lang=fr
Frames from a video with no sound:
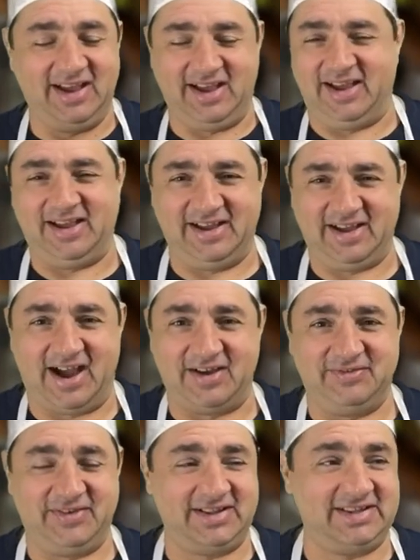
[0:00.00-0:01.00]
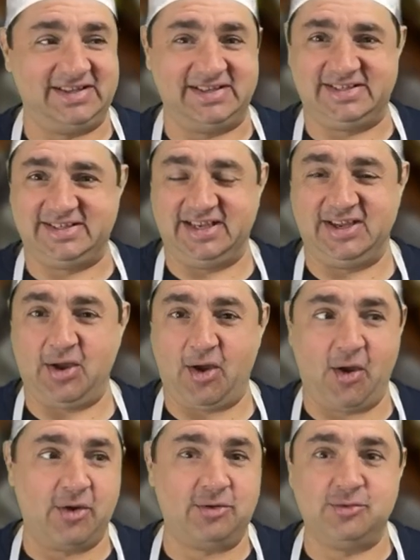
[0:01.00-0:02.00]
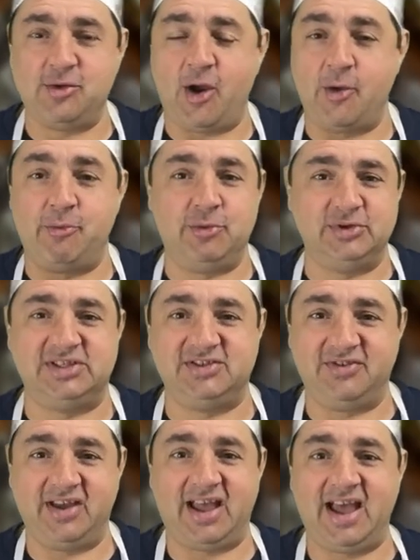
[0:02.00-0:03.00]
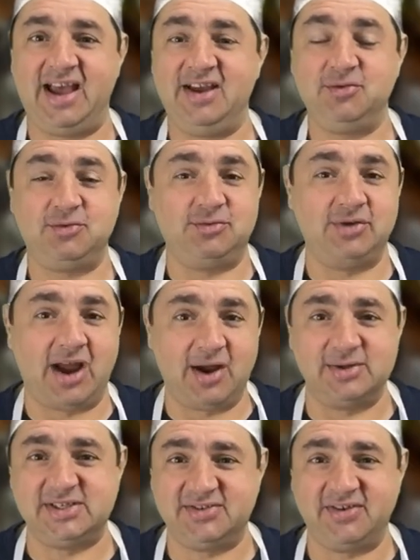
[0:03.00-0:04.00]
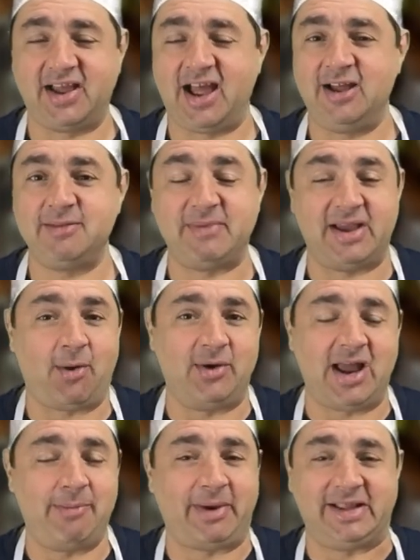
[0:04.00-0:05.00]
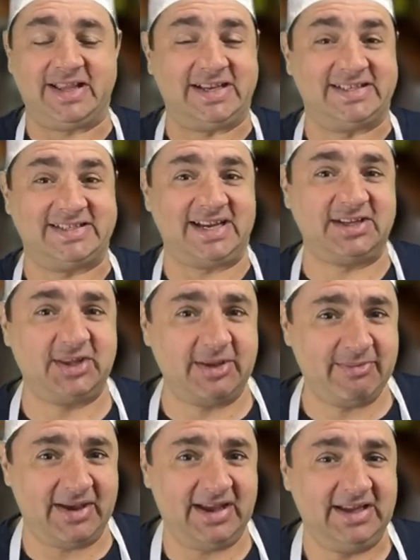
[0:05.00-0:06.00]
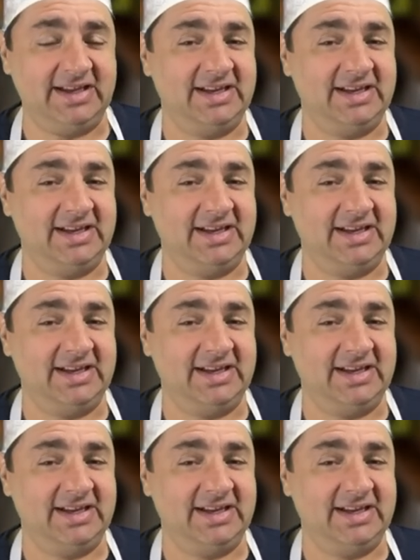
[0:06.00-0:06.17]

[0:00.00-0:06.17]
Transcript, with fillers: Euh, en fait, c'est un goût un peu différent, une couleur différente, mais on l'apprête exactement